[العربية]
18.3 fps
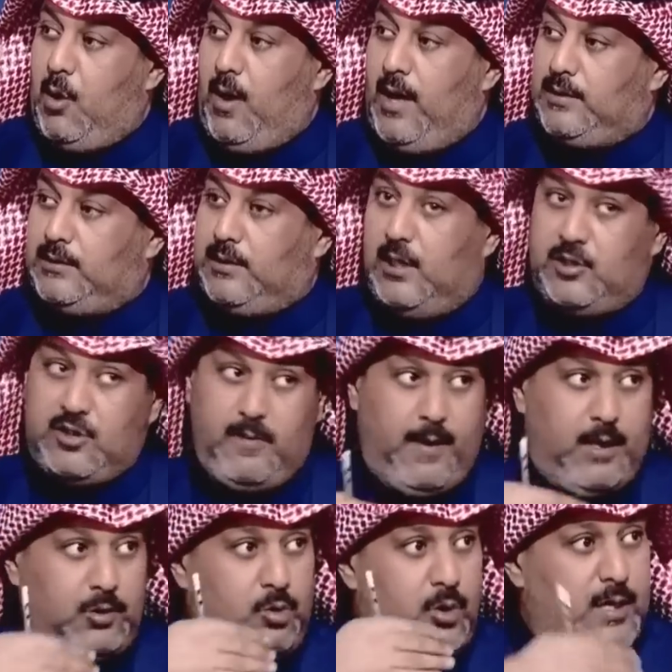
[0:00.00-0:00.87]
او حتى
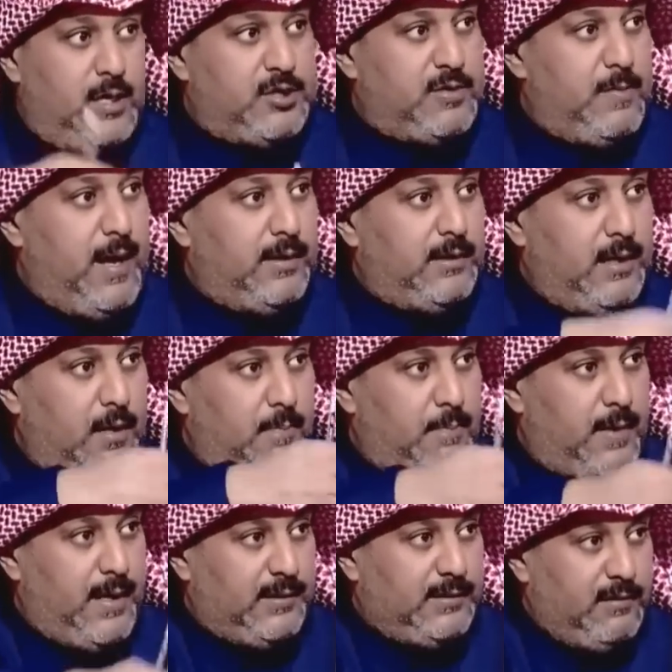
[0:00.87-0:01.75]
الجمعه تقول يا جماعه ترى
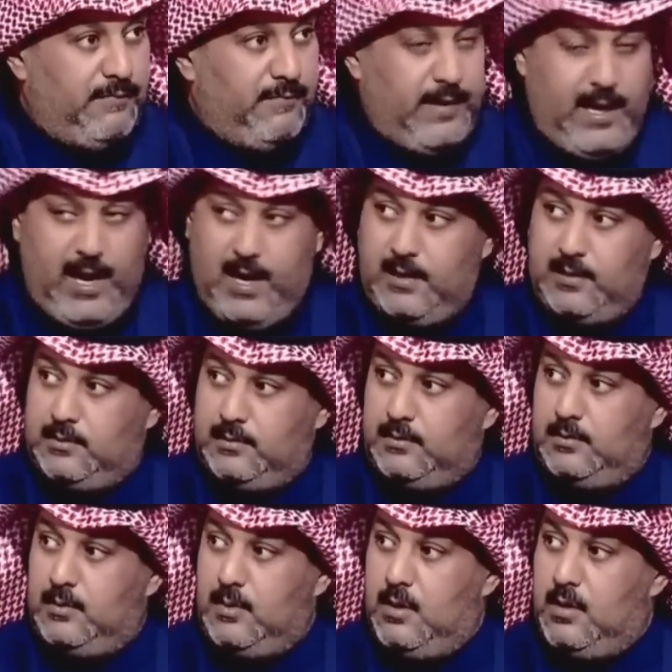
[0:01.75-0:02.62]
مباراه الفيحة
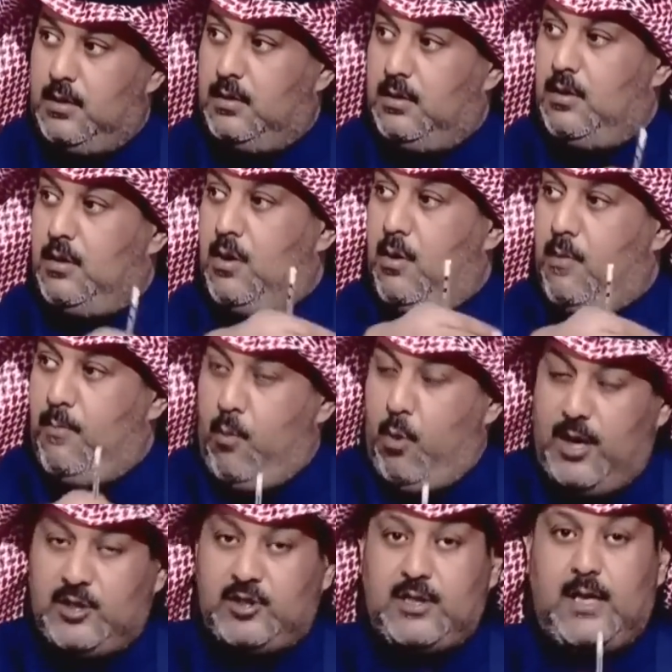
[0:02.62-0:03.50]

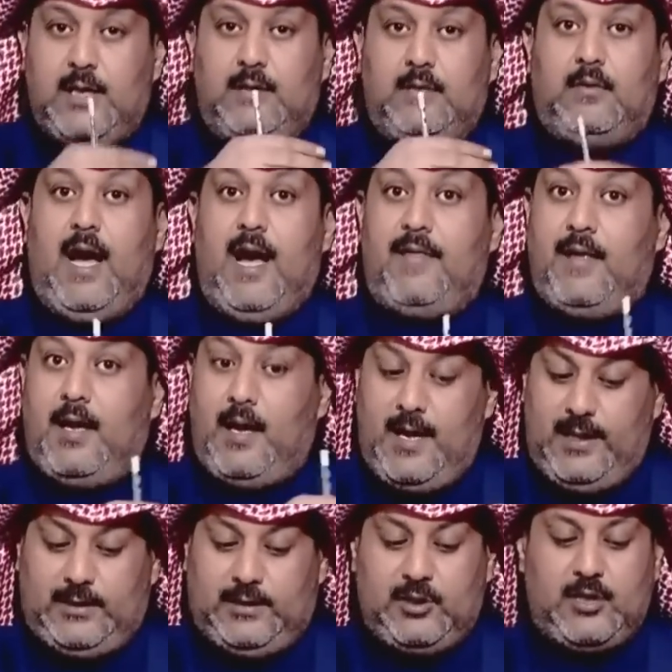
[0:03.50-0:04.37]
مؤجله هذا
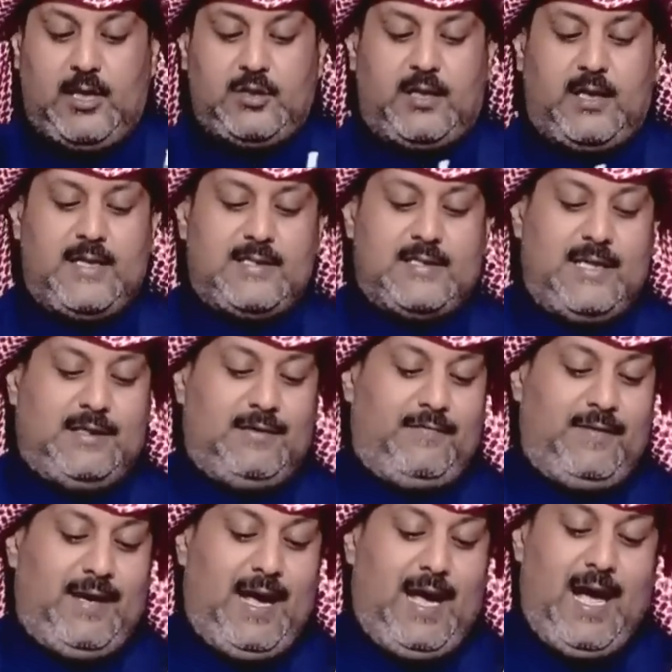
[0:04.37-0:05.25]
احتجاج رئيس نادي
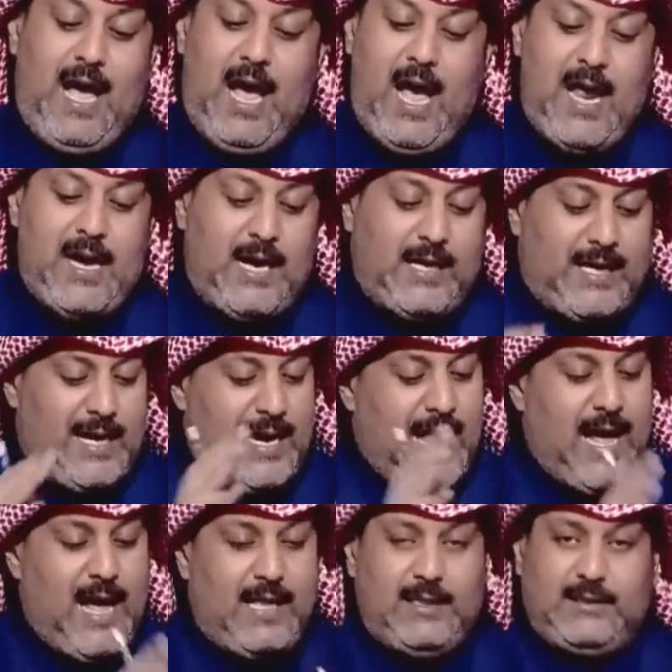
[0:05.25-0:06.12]
الفيحاء انا
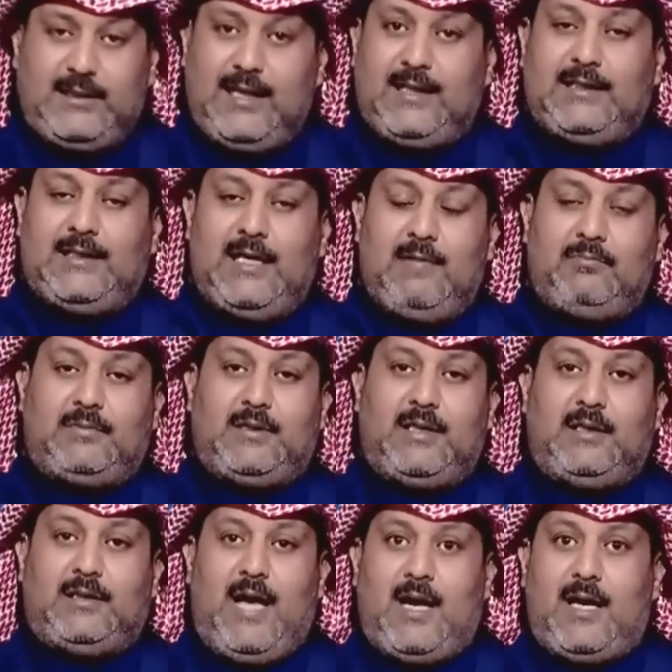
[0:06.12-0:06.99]
كل هذا التقديم
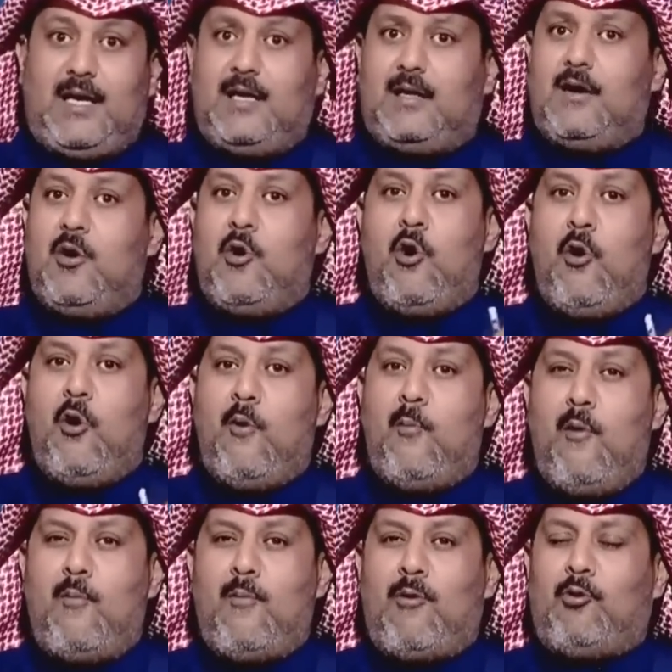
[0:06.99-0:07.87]
التاخير
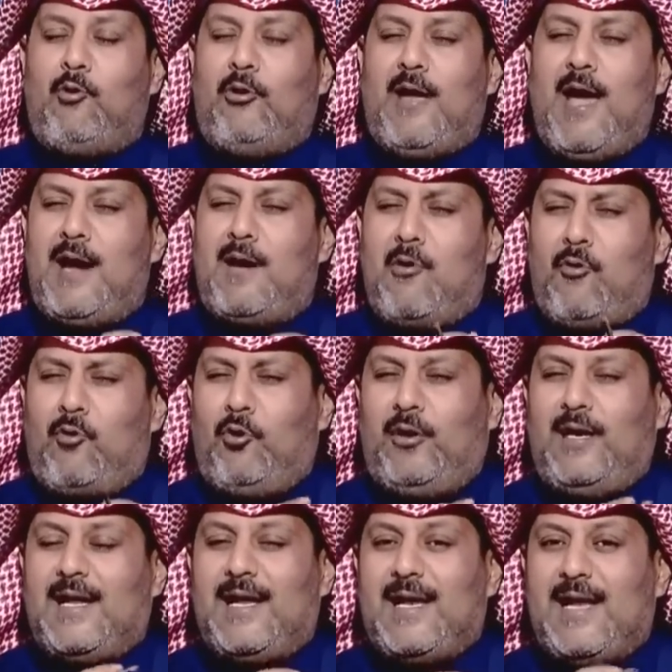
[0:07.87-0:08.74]
مو موضوعي انا
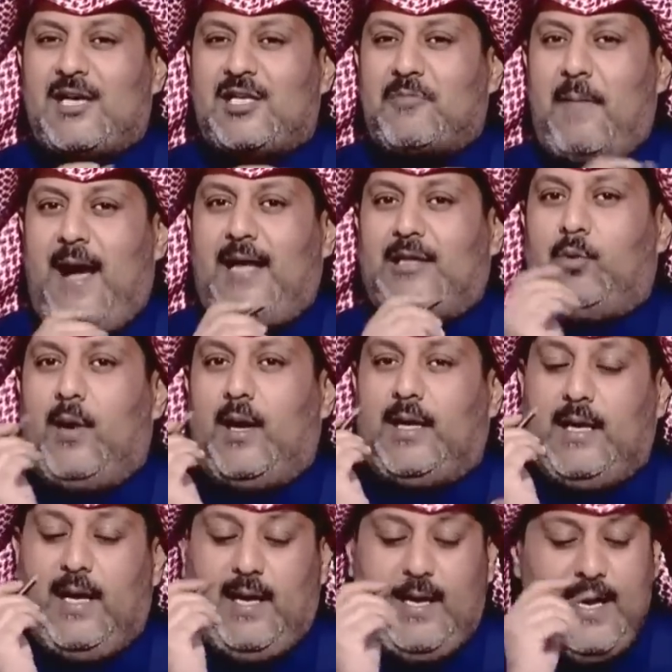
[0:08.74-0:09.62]
موضوعي ليش ما حد
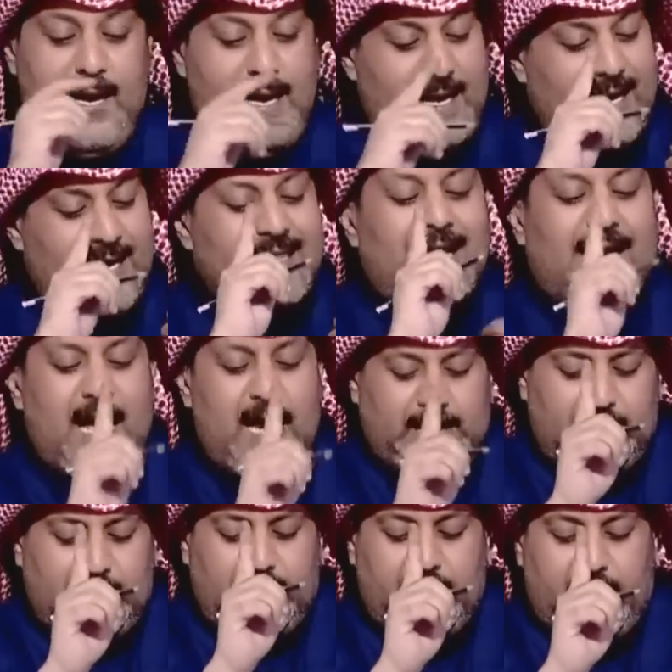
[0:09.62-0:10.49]
يوقع اذا
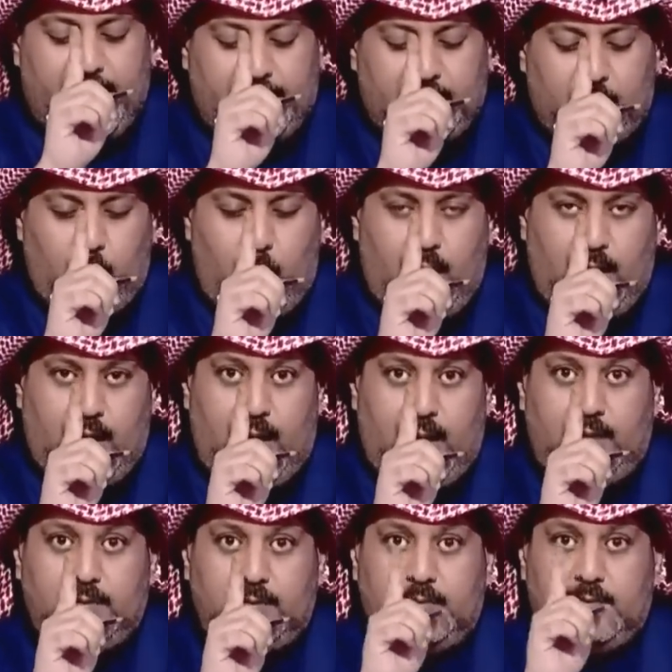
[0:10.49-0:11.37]
كانت القرارات توقع